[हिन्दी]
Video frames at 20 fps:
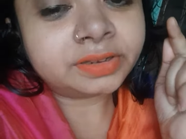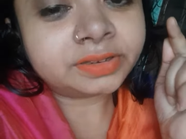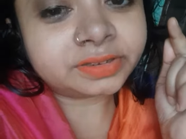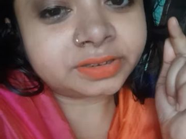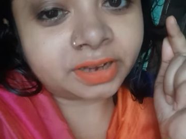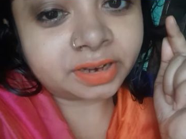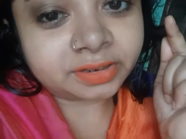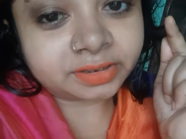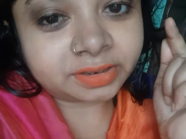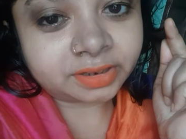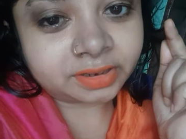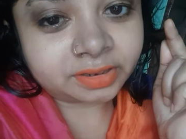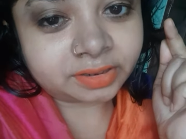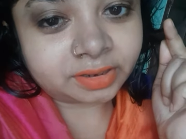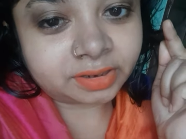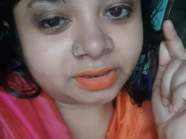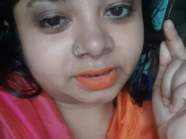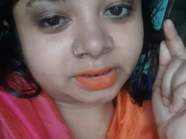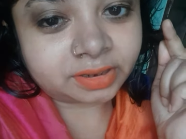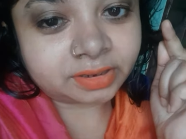चैंटिंग
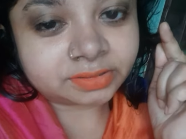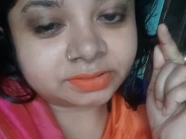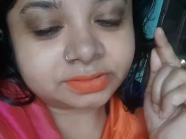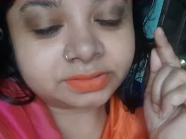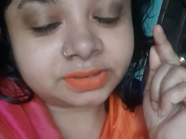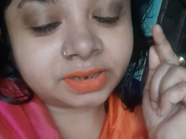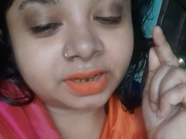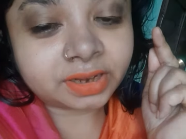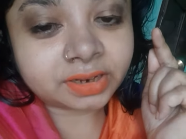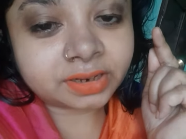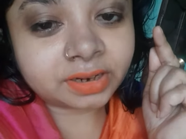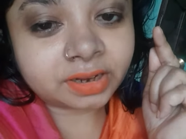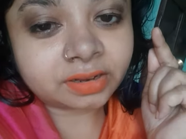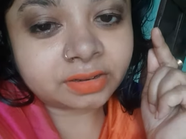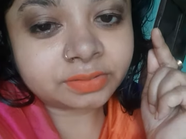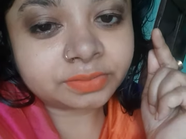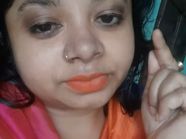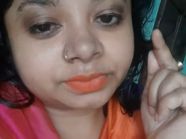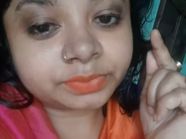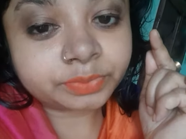करना देखना
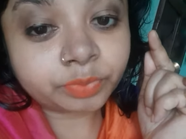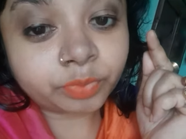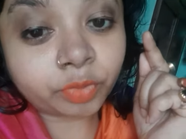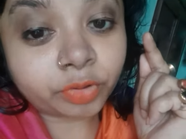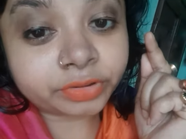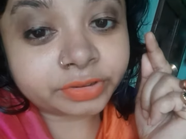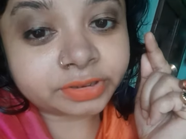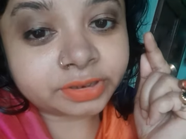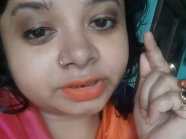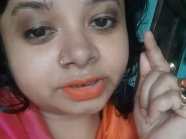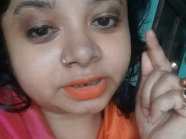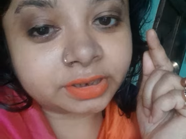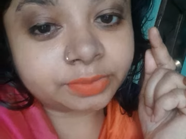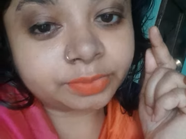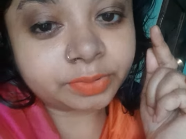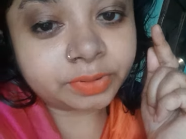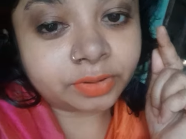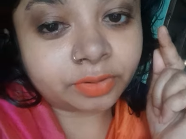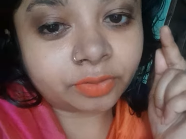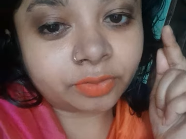
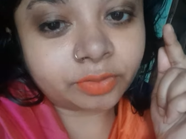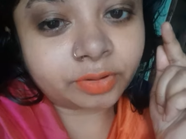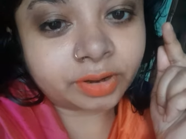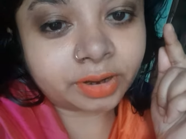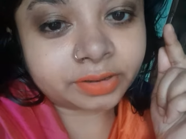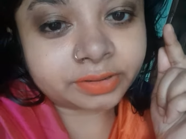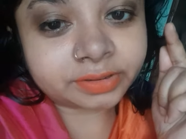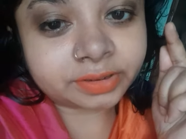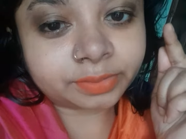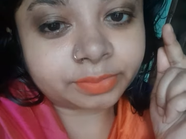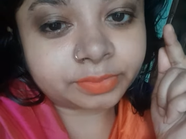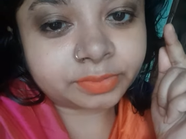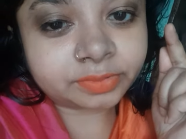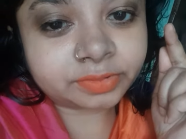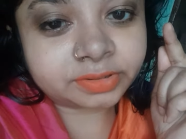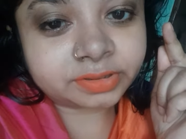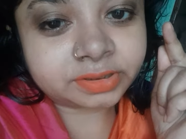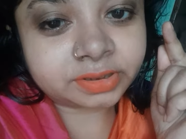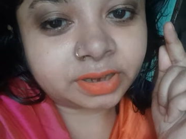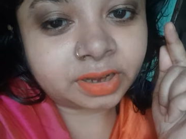पॉजिटिव होगा सब
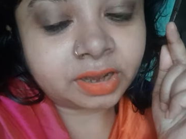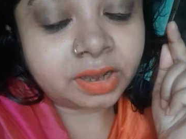कुछ